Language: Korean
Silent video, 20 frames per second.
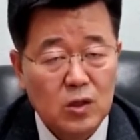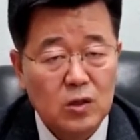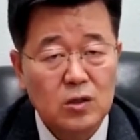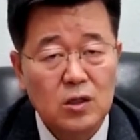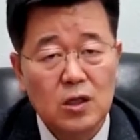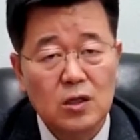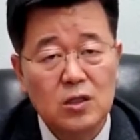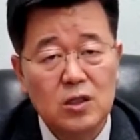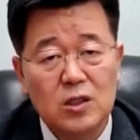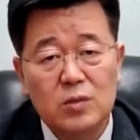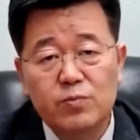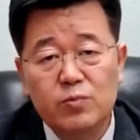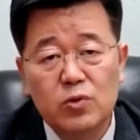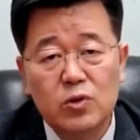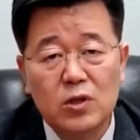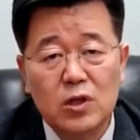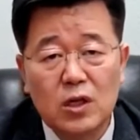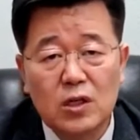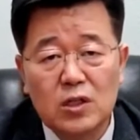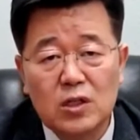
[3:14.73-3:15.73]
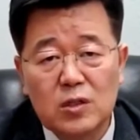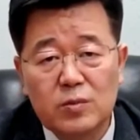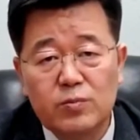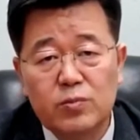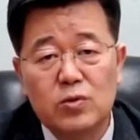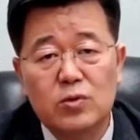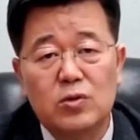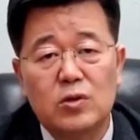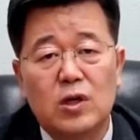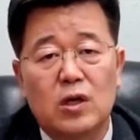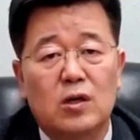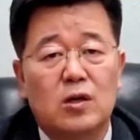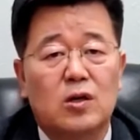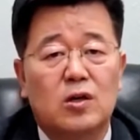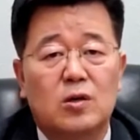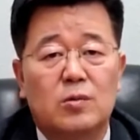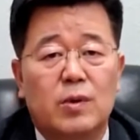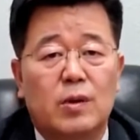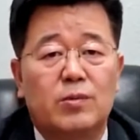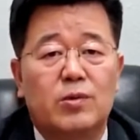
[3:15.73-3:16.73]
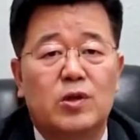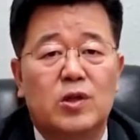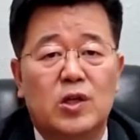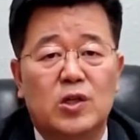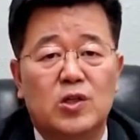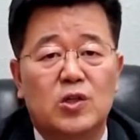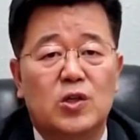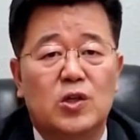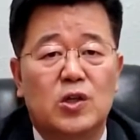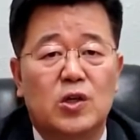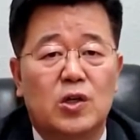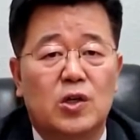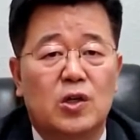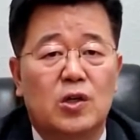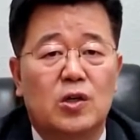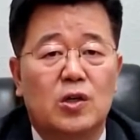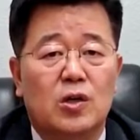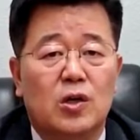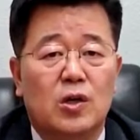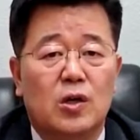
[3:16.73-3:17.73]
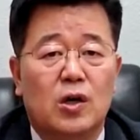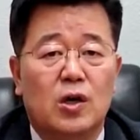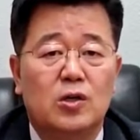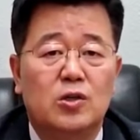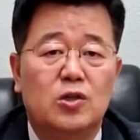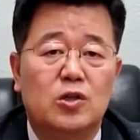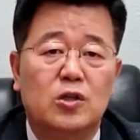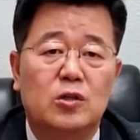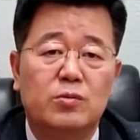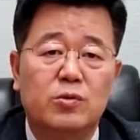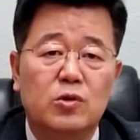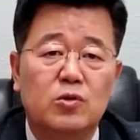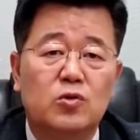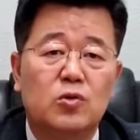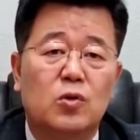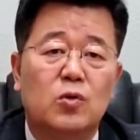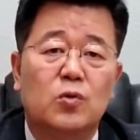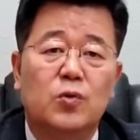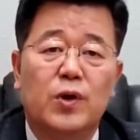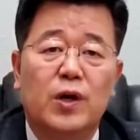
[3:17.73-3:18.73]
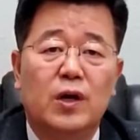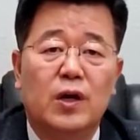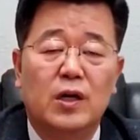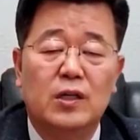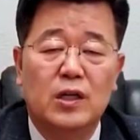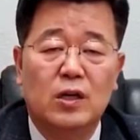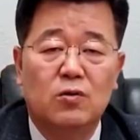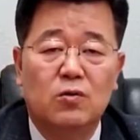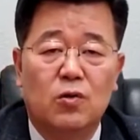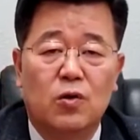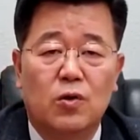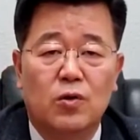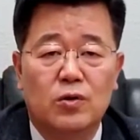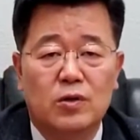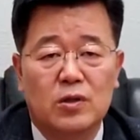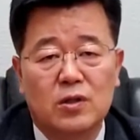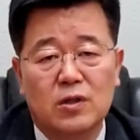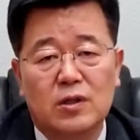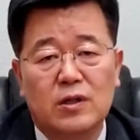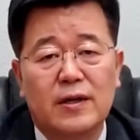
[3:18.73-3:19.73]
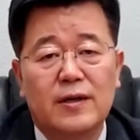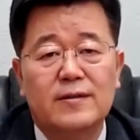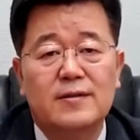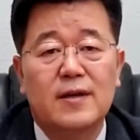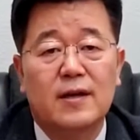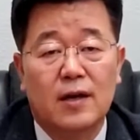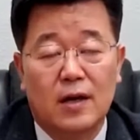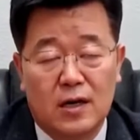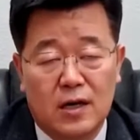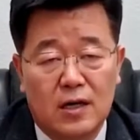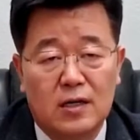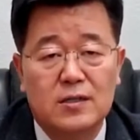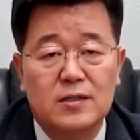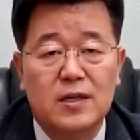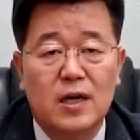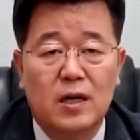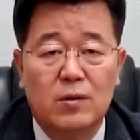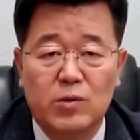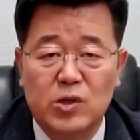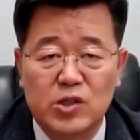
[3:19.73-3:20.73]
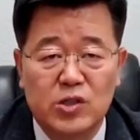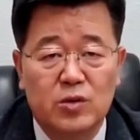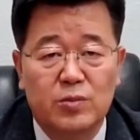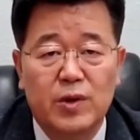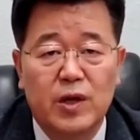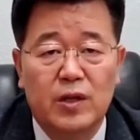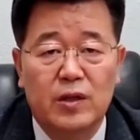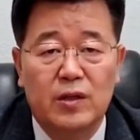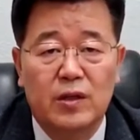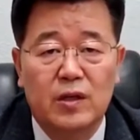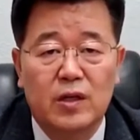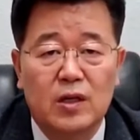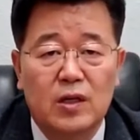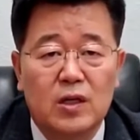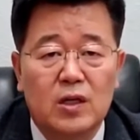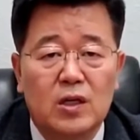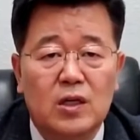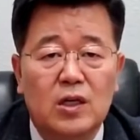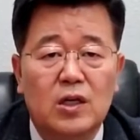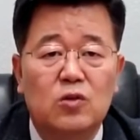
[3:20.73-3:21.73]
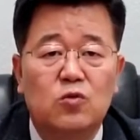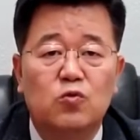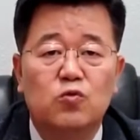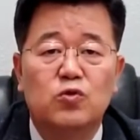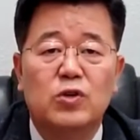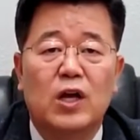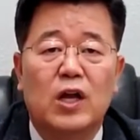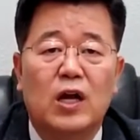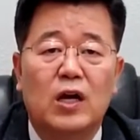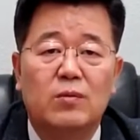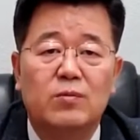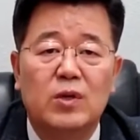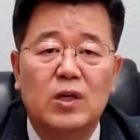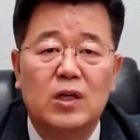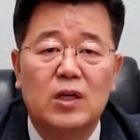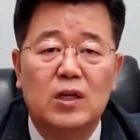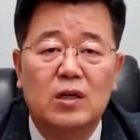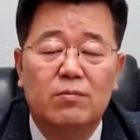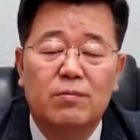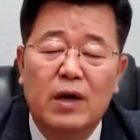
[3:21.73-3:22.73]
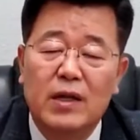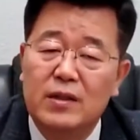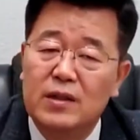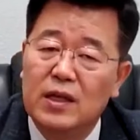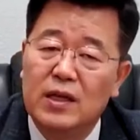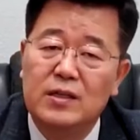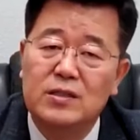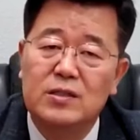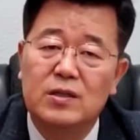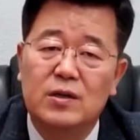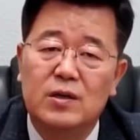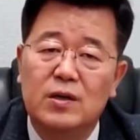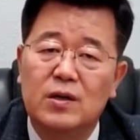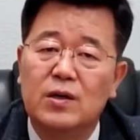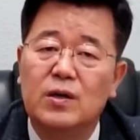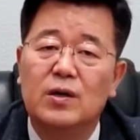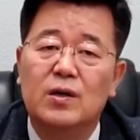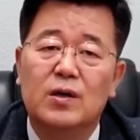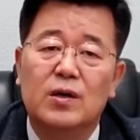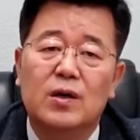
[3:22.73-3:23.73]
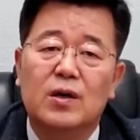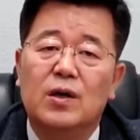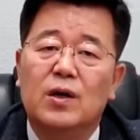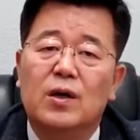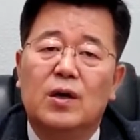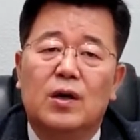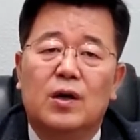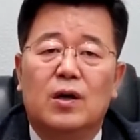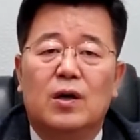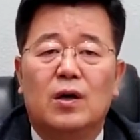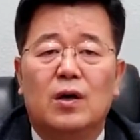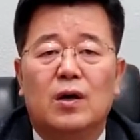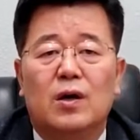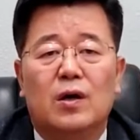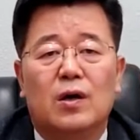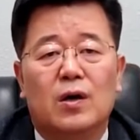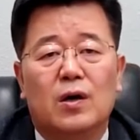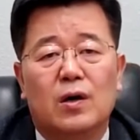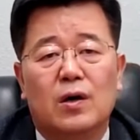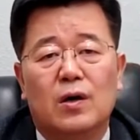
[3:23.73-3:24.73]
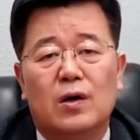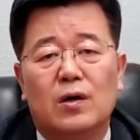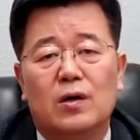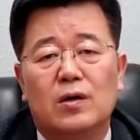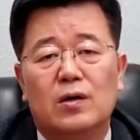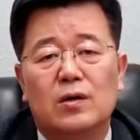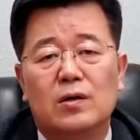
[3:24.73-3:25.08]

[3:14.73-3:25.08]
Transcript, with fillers: 그냥 10불이나 20불 그냥 헌금하면 되지 11조를 왜 하냐고 이렇게 생각하는 사람이 있으면 이 두 사람이 만나서 어,